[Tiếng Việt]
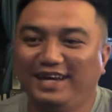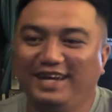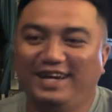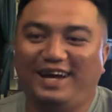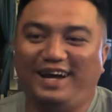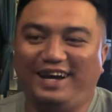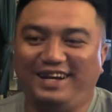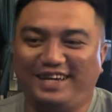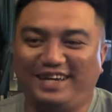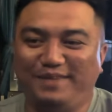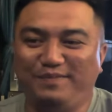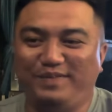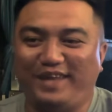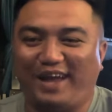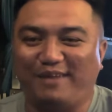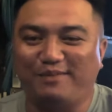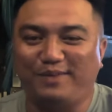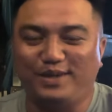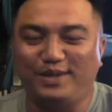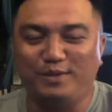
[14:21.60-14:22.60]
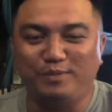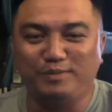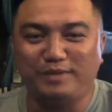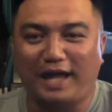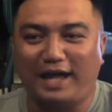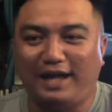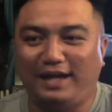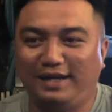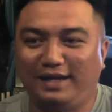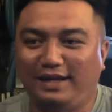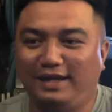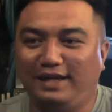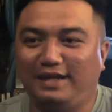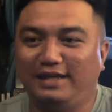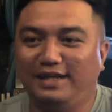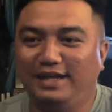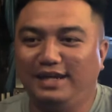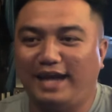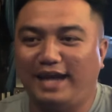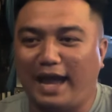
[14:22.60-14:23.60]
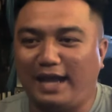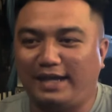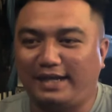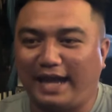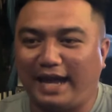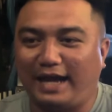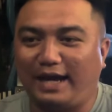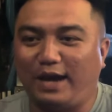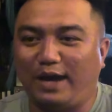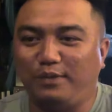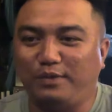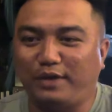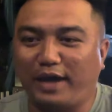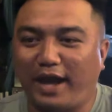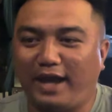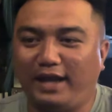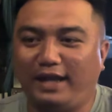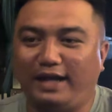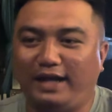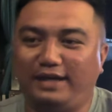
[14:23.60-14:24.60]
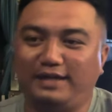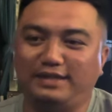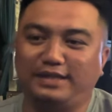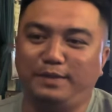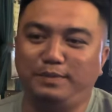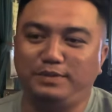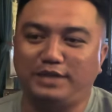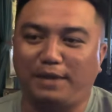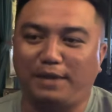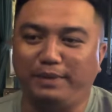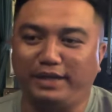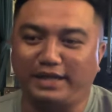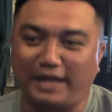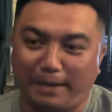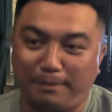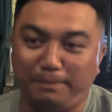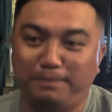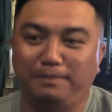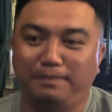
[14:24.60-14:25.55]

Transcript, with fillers: Ờ, kiếp này mà chúng ta ờ, hát karaoke là kiếp sao bị câm